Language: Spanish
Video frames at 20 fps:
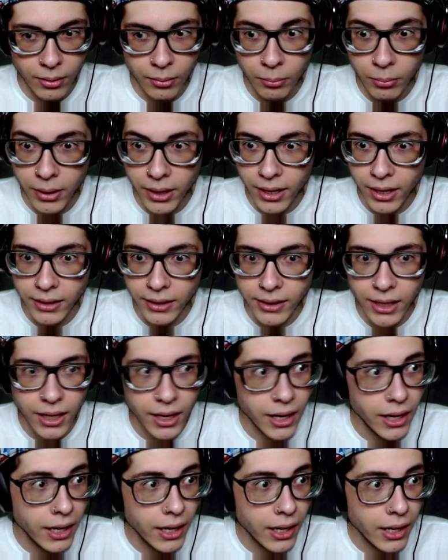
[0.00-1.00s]
ver la
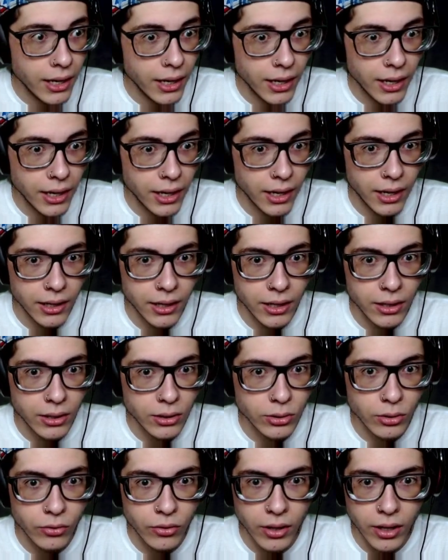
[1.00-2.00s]
tele en el
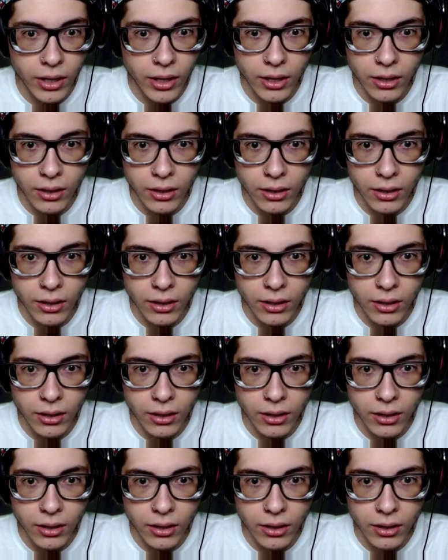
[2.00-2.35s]
sofá.